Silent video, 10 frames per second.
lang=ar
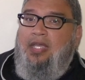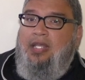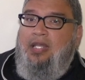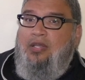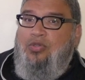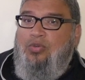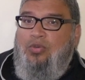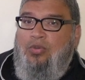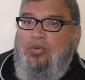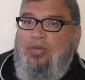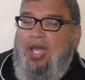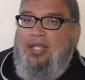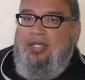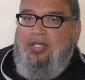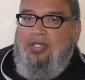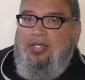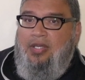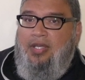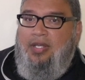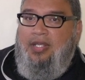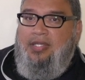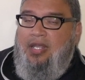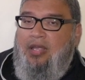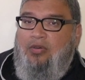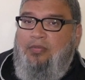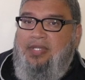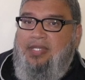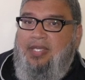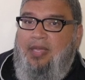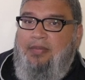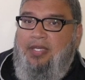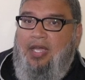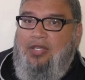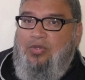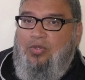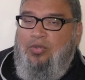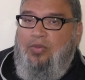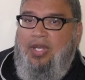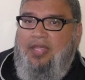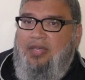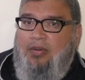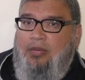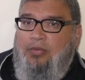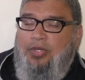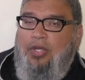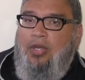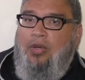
إلا الجوع والعطش ليس له من صيامه أجر ولا ثواب